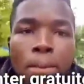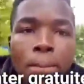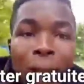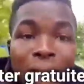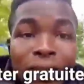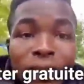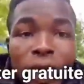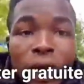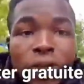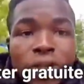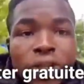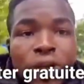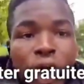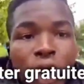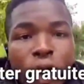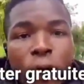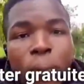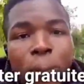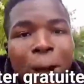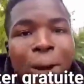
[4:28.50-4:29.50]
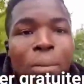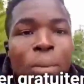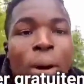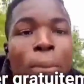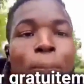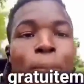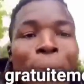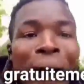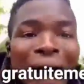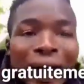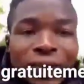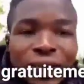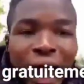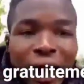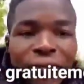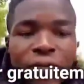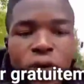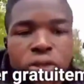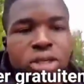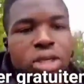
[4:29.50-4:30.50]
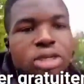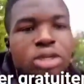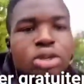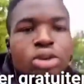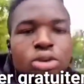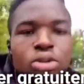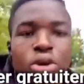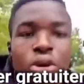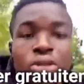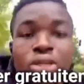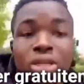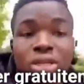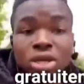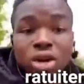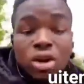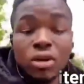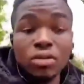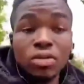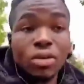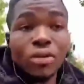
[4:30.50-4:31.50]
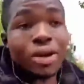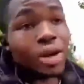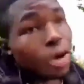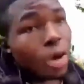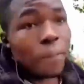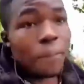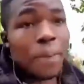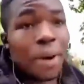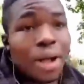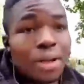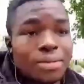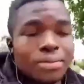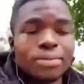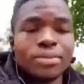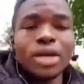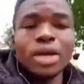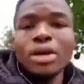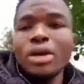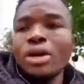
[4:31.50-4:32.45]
1200 euros par mois pendant vos études. Donc c'est ce que vous devez comprendre.